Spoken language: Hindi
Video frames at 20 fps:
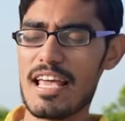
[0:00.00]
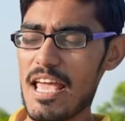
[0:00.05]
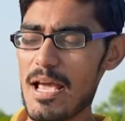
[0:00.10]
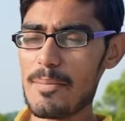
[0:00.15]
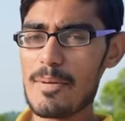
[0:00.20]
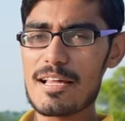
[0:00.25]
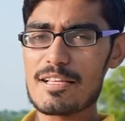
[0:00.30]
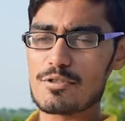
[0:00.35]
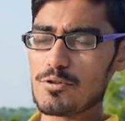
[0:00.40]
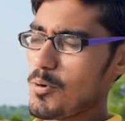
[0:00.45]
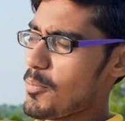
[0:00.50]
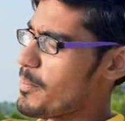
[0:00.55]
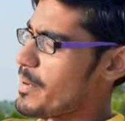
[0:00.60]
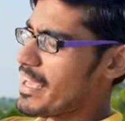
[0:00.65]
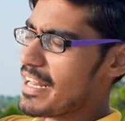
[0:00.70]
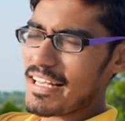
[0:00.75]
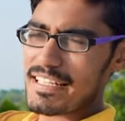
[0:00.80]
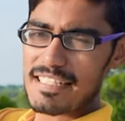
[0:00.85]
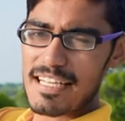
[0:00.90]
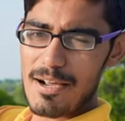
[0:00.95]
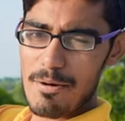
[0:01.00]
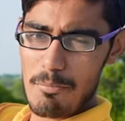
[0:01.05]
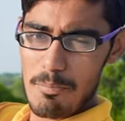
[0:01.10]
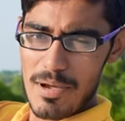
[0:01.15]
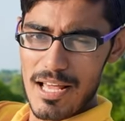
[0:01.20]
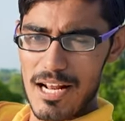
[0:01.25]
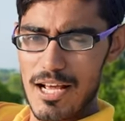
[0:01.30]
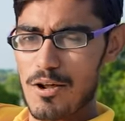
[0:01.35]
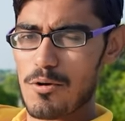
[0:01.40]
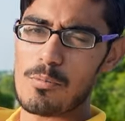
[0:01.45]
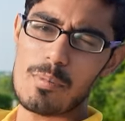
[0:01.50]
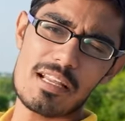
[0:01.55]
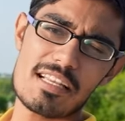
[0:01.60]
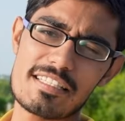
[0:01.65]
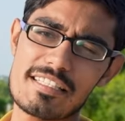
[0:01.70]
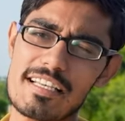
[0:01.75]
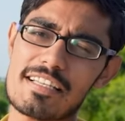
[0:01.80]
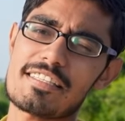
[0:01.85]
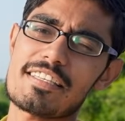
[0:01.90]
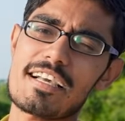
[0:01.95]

एक बार इसको मेरे से कंपेयर करो मेरे सर